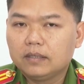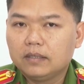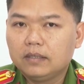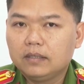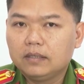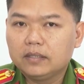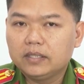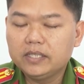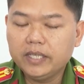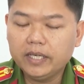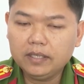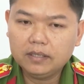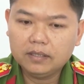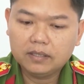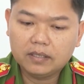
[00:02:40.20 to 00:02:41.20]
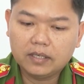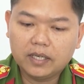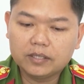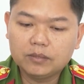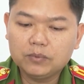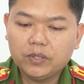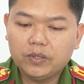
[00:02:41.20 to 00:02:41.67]
À, thứ nhất
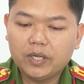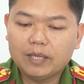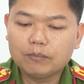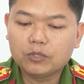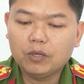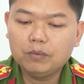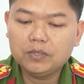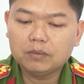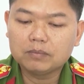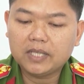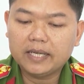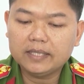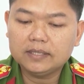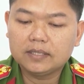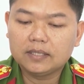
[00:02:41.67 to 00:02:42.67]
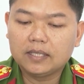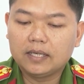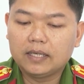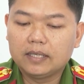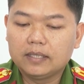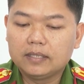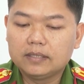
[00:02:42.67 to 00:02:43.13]
là chúng tôi làm tốt công tác
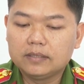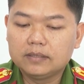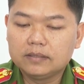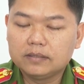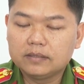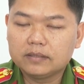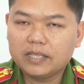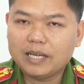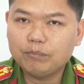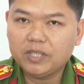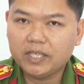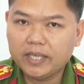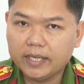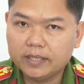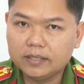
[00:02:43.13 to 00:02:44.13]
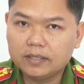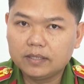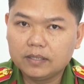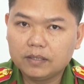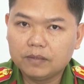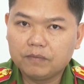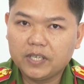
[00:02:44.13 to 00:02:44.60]
là nắm tình hình
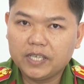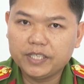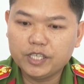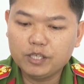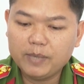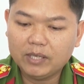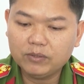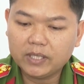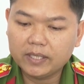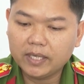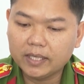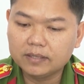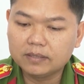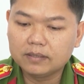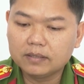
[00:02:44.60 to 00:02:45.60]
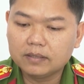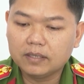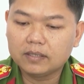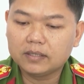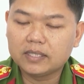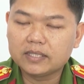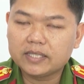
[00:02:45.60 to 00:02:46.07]
và dự báo tình hình
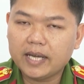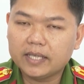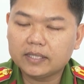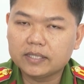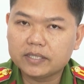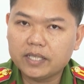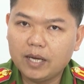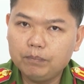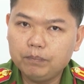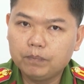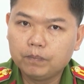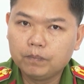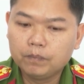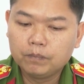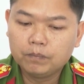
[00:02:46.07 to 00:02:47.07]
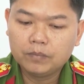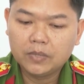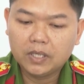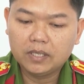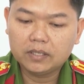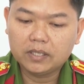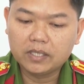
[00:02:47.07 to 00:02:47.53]
à, từ xa từ sớm.
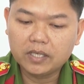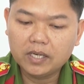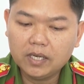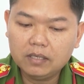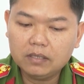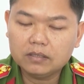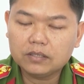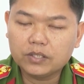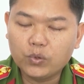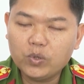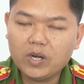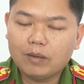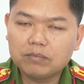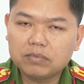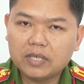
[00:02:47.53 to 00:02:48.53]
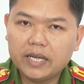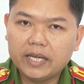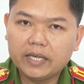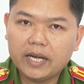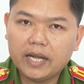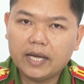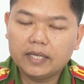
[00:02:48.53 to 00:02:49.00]
À, từ đó chủ động
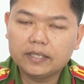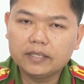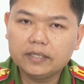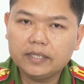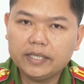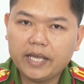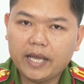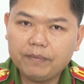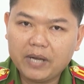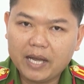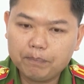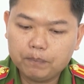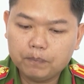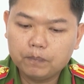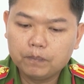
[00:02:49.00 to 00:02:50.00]
đề ra những cái giải pháp